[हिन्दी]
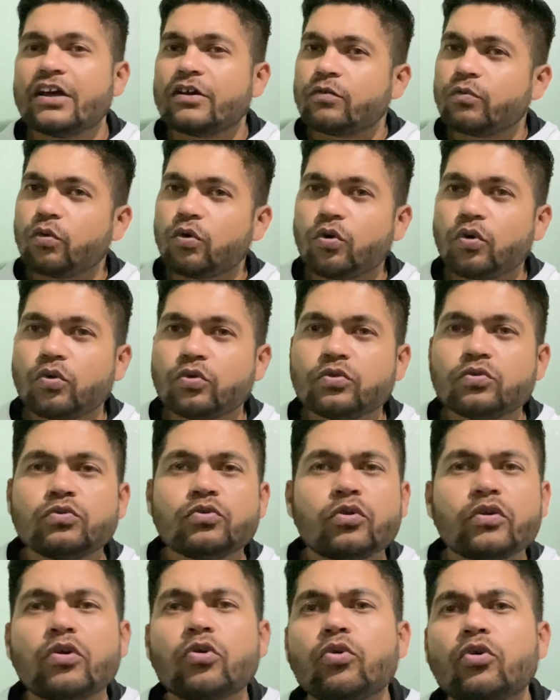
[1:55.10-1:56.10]
वो
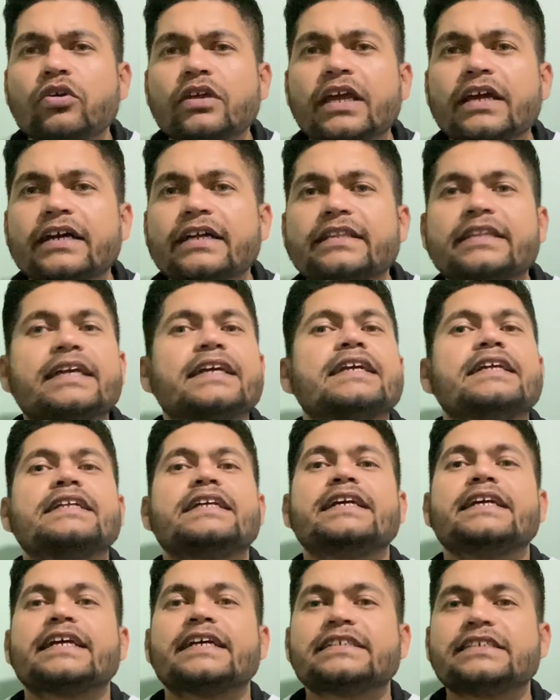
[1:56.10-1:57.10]
उन्होंने ओके करते हैं कि
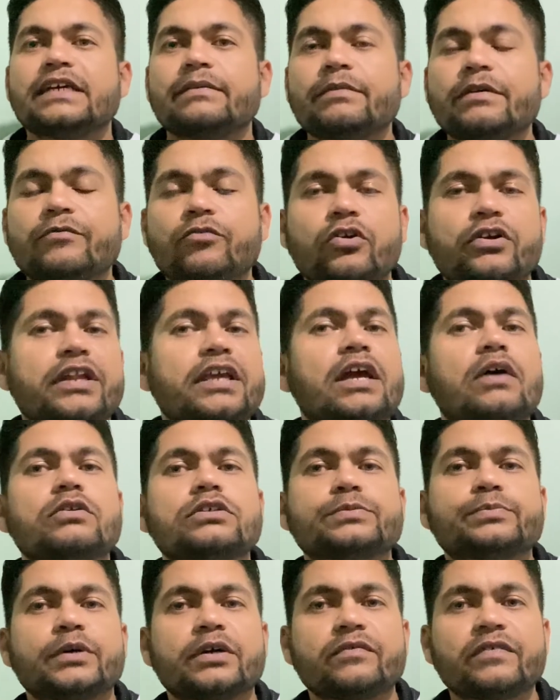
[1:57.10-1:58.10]
ठीक है जी हमने 40 आवर्स
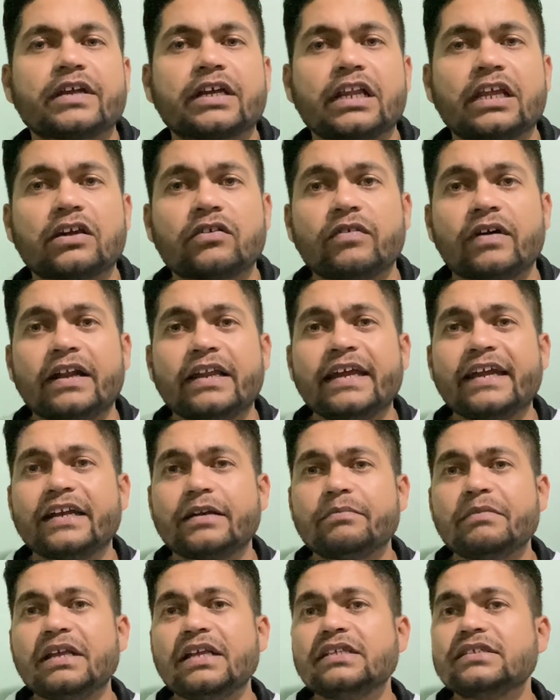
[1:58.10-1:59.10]
पर वीक लिखवा ली इट
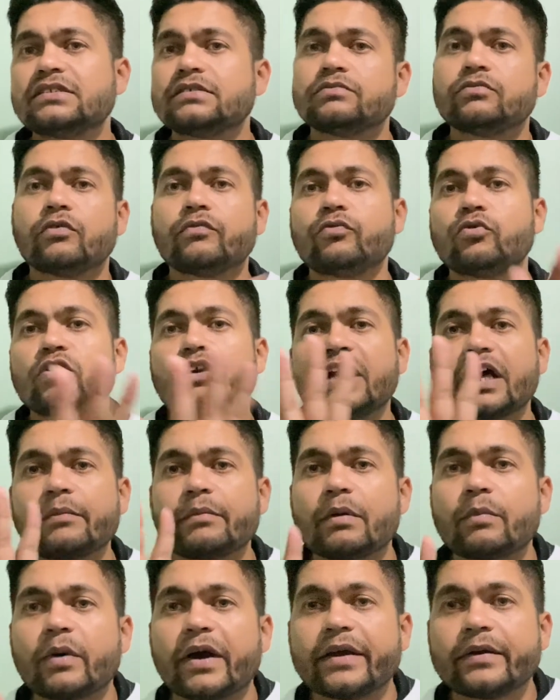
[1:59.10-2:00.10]
मींस वो फुल टाइम है
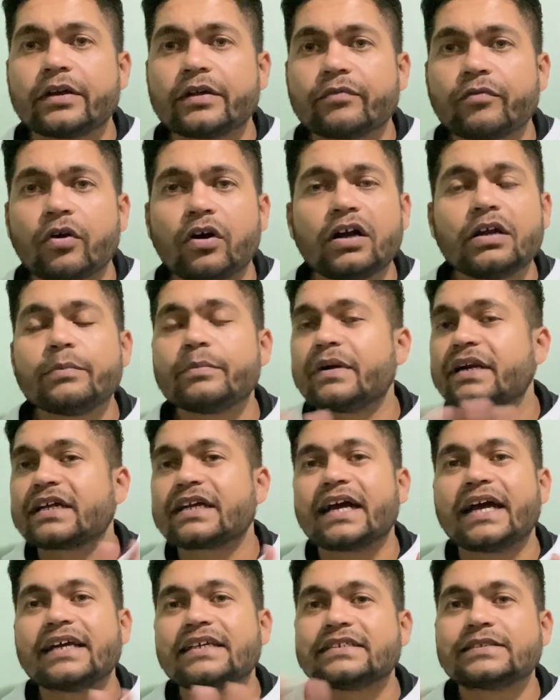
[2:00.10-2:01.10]
बाय डिफॉल्ट बट
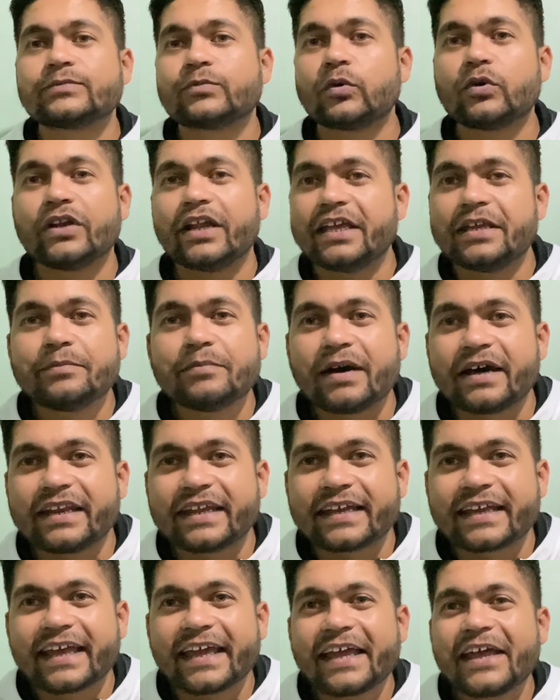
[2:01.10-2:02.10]
गाइज वो नहीं
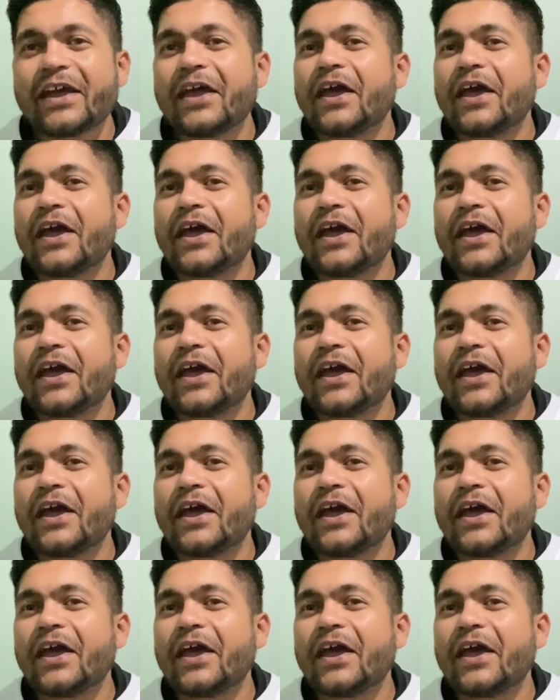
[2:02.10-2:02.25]
मानेंगे